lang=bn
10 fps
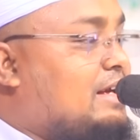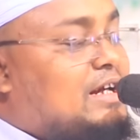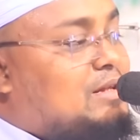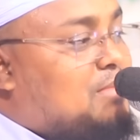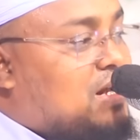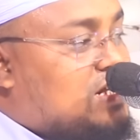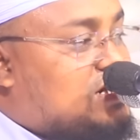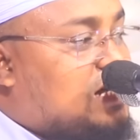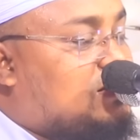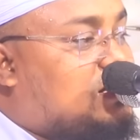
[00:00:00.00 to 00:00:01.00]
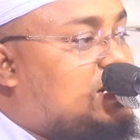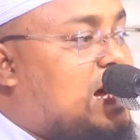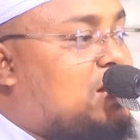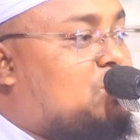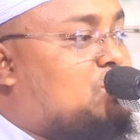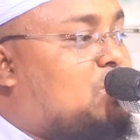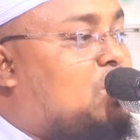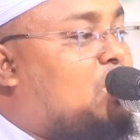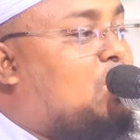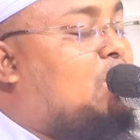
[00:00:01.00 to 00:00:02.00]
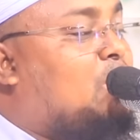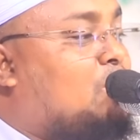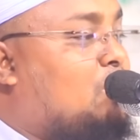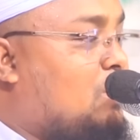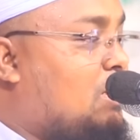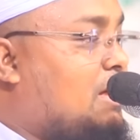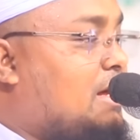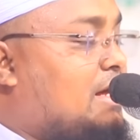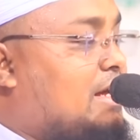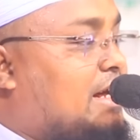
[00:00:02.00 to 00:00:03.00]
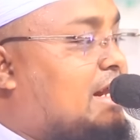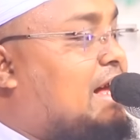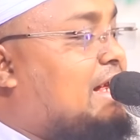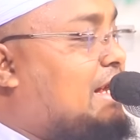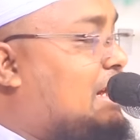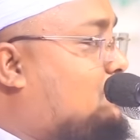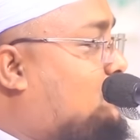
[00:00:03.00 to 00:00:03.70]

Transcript: ঈদ মানে শান্তি আনন্দ এরা ঈদ